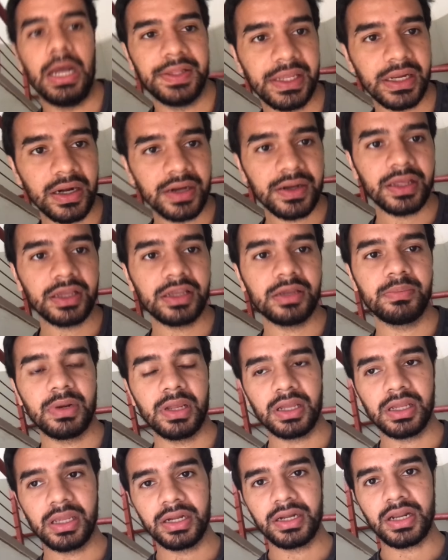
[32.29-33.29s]
आधे घंटे की
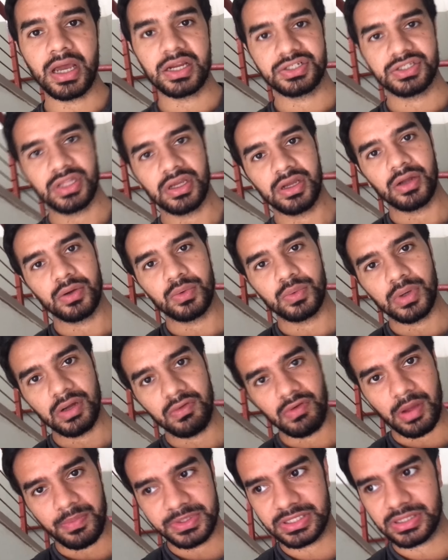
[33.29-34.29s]
ब्रेक है नाश्ता करूँगा
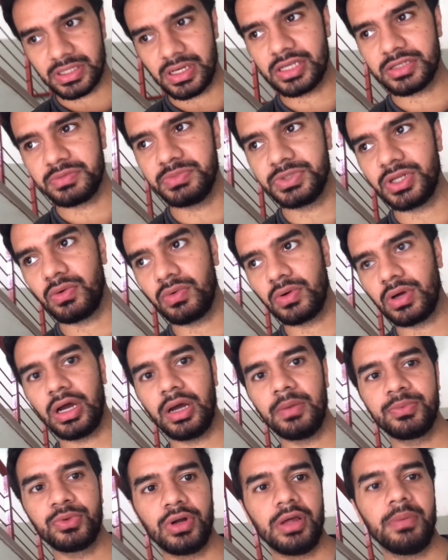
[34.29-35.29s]
वापस क्लास में जाऊँगा
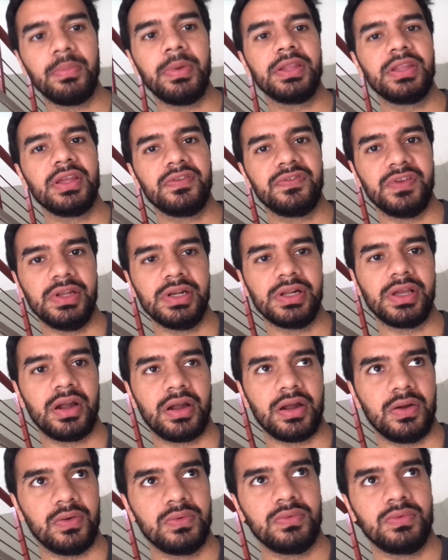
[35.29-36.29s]
अब थोड़ा बेहतर फील कर
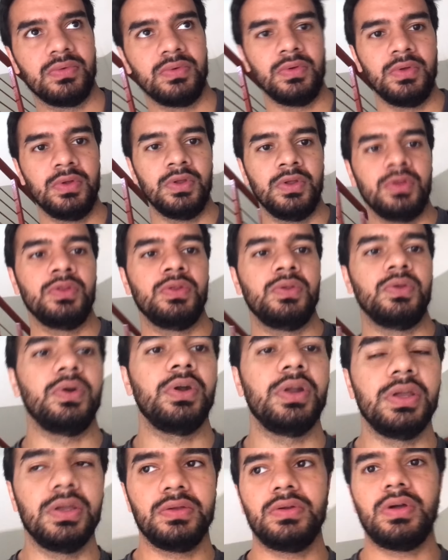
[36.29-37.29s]
रहा हूँ
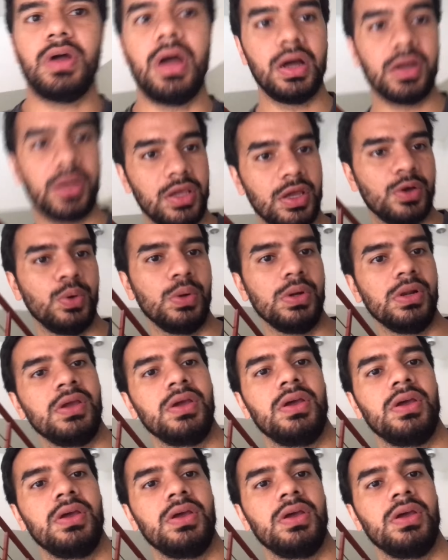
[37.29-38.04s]
थोड़ी आंखें खुली